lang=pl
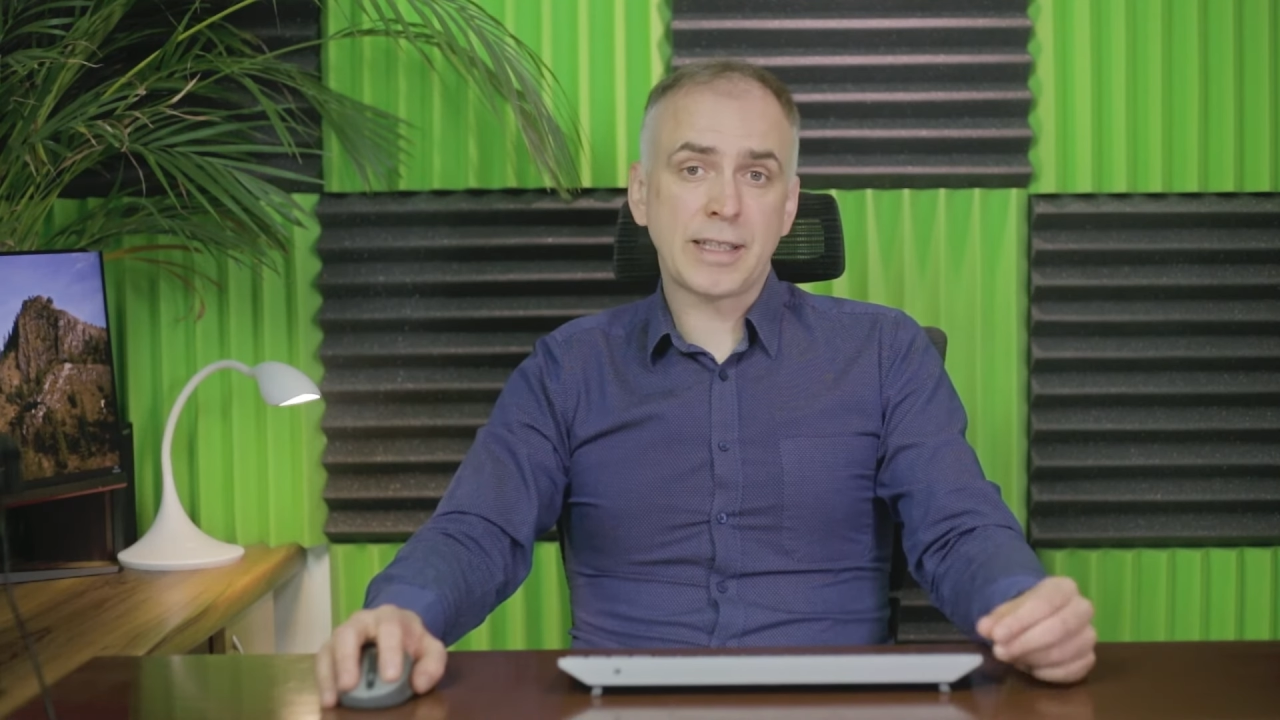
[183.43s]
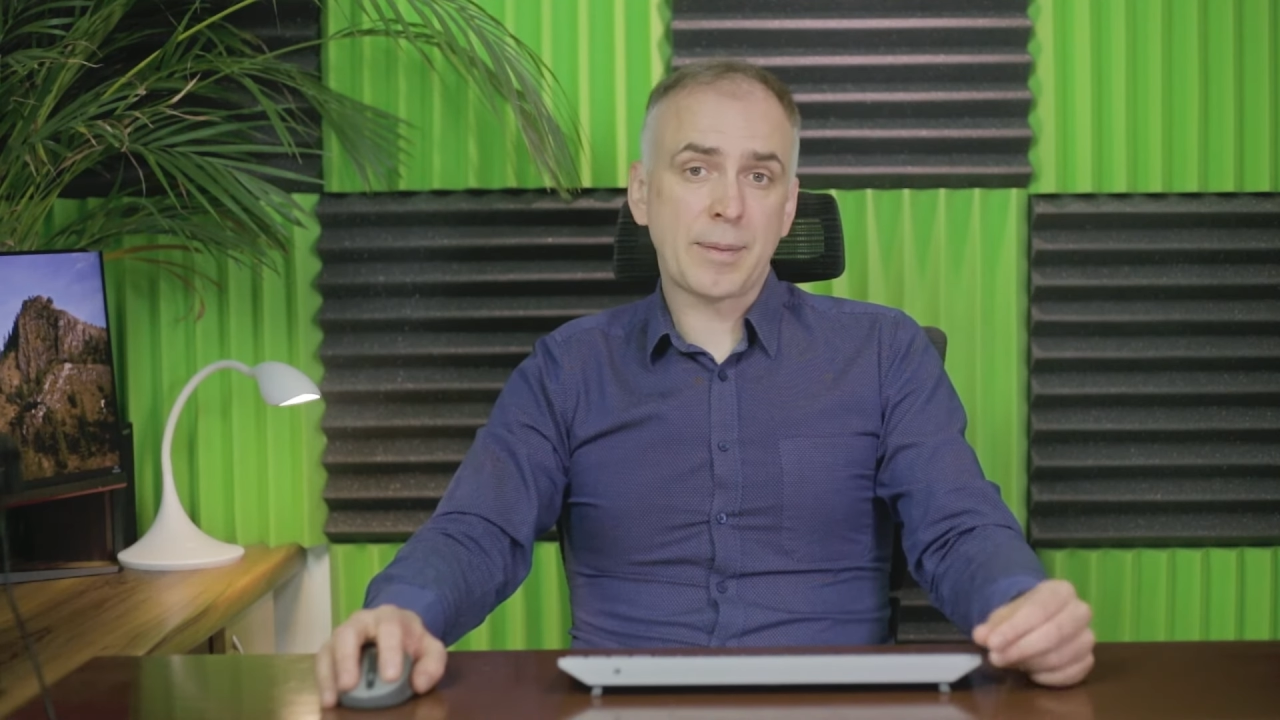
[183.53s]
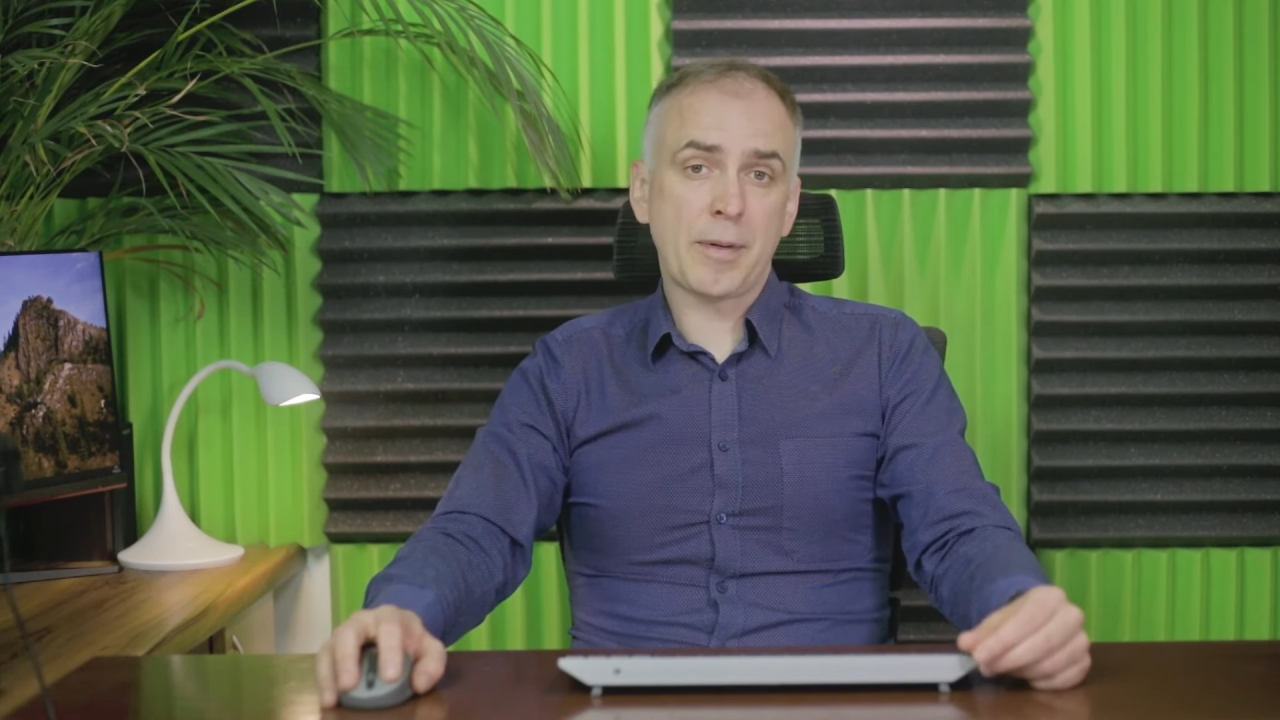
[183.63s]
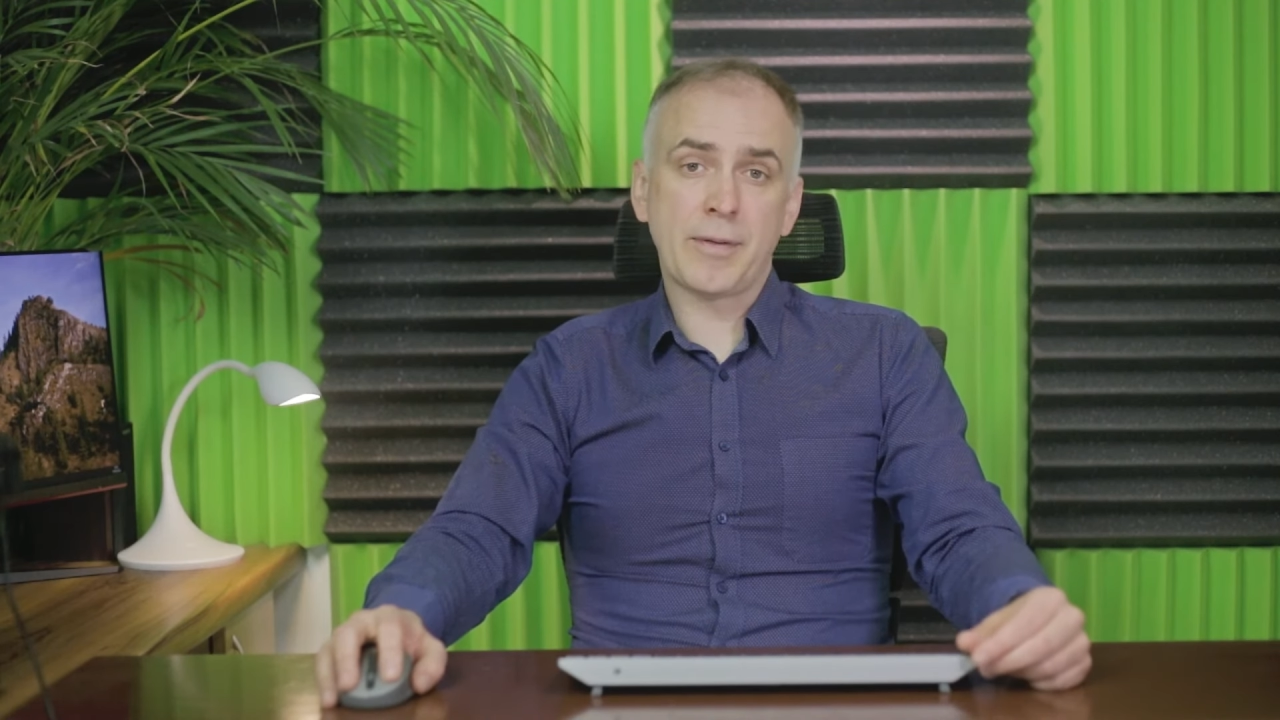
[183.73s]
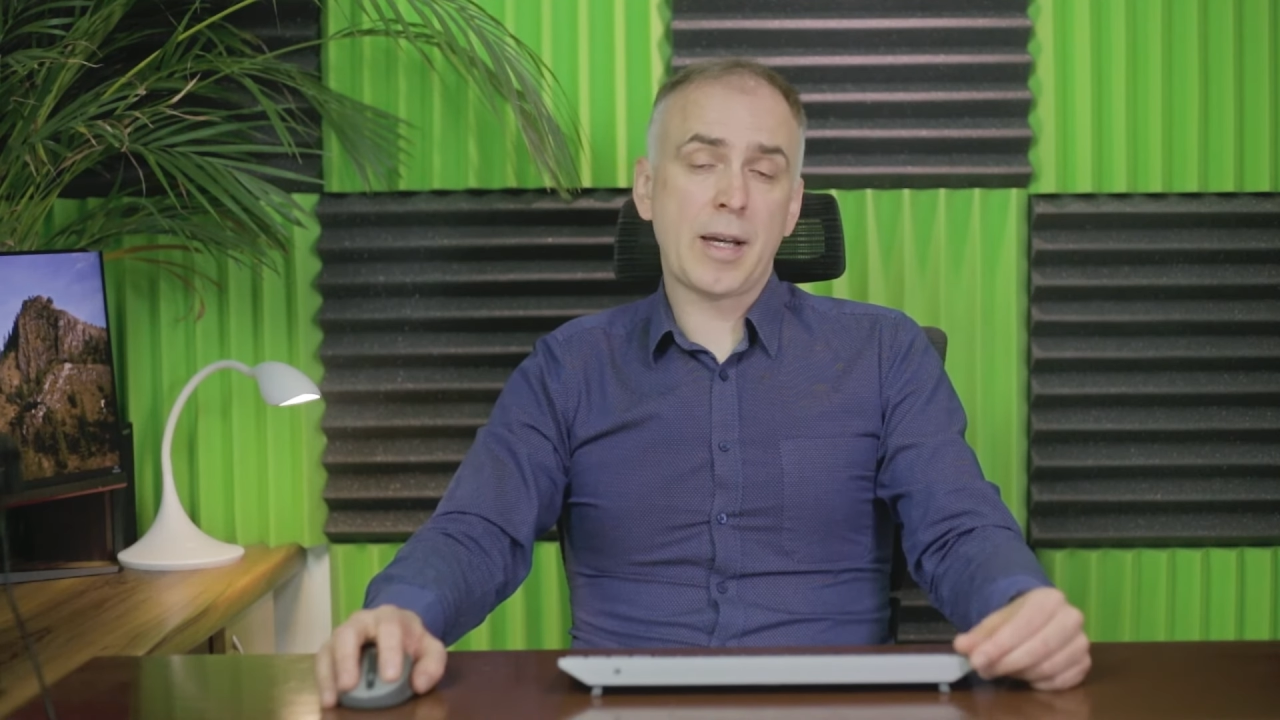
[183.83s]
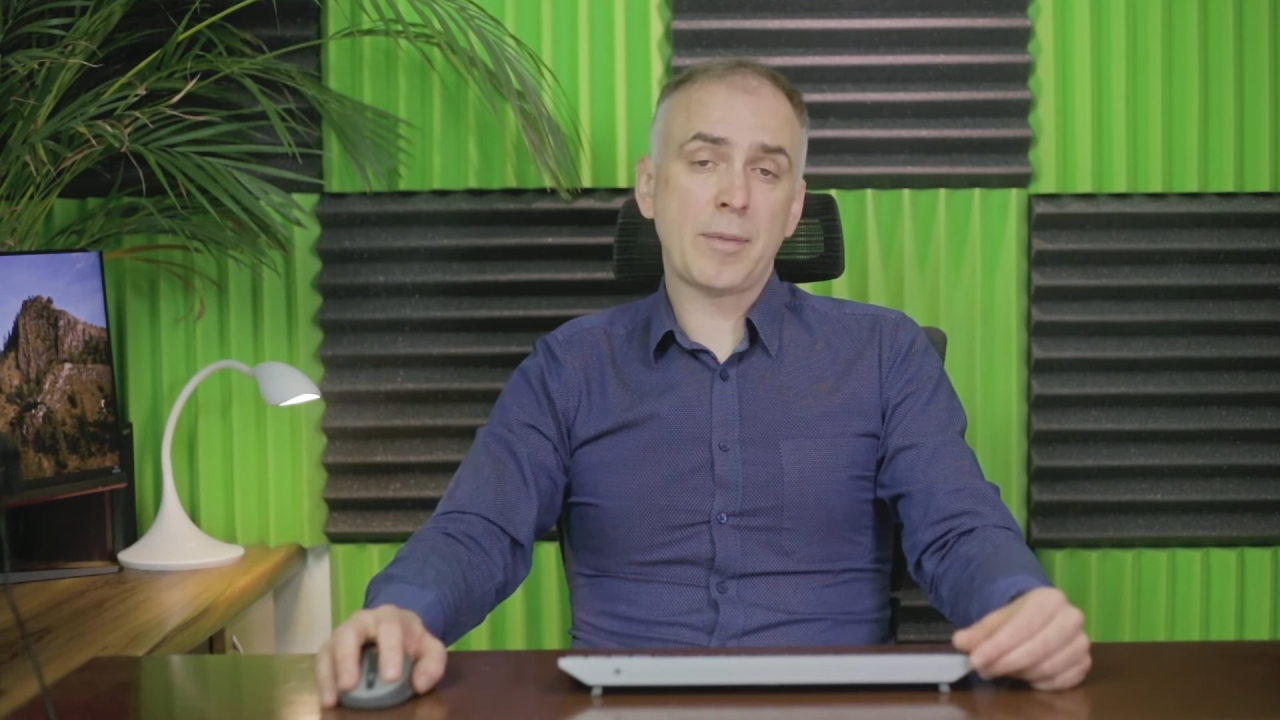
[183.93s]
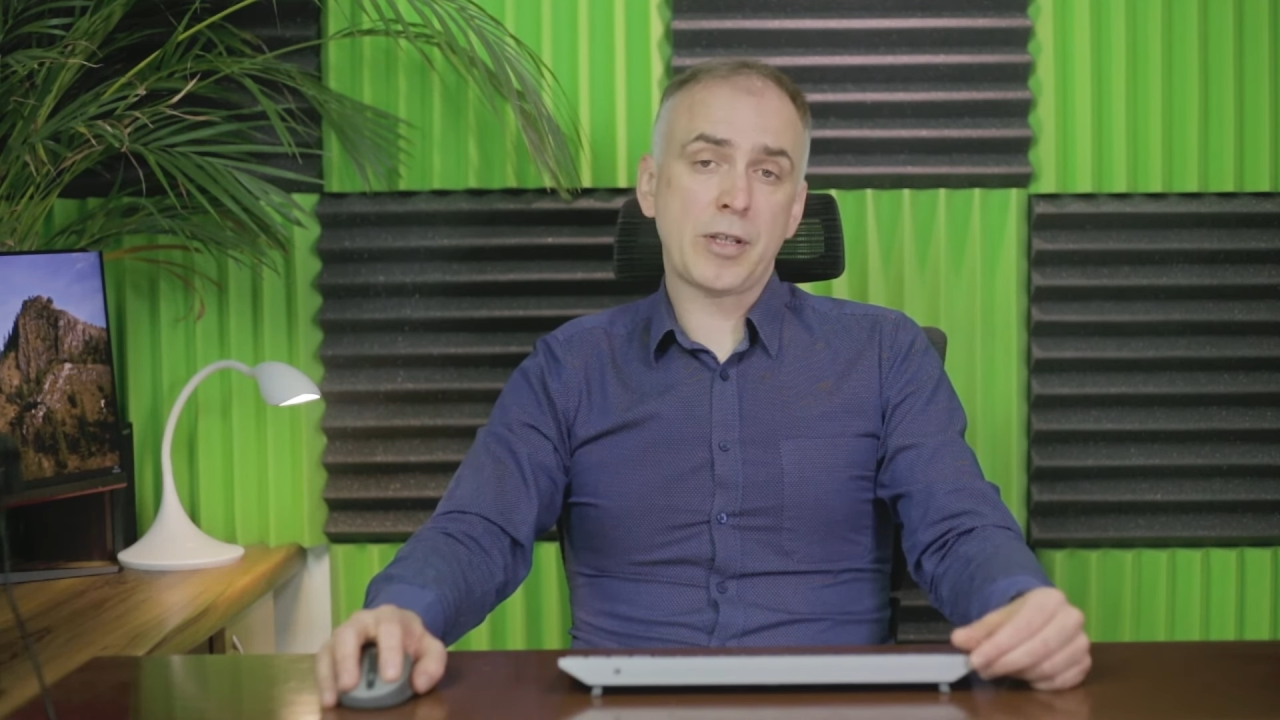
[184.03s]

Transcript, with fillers: zapewniamy,